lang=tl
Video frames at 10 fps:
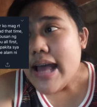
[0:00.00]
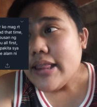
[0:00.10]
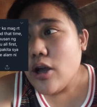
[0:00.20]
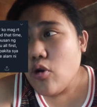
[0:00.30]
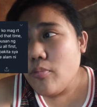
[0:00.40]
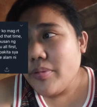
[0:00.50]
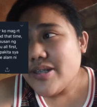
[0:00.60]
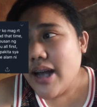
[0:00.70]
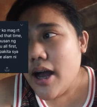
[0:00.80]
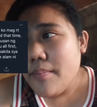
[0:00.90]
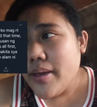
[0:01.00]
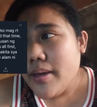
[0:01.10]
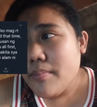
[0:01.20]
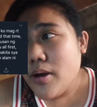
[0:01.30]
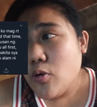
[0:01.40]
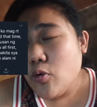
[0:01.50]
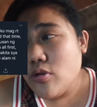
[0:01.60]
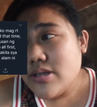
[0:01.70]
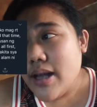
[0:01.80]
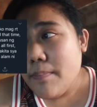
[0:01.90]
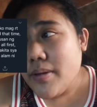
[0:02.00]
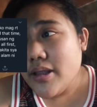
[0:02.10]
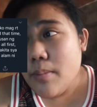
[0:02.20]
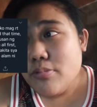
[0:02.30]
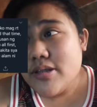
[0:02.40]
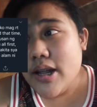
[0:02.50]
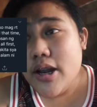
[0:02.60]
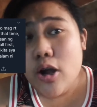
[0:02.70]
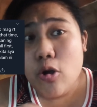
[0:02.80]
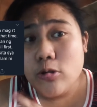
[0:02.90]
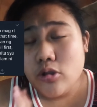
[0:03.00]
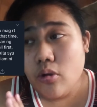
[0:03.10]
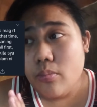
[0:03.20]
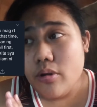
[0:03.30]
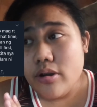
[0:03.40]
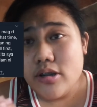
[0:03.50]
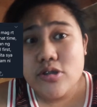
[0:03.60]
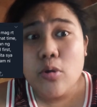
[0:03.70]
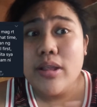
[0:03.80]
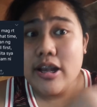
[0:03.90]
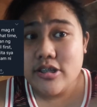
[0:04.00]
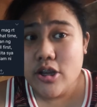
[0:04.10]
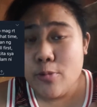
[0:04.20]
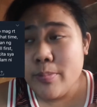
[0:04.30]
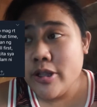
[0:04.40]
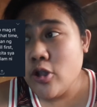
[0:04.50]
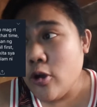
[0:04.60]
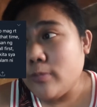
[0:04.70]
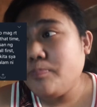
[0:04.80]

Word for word: Nag-umpisa kami mag-usap katapusan ng October. So, last year pa to.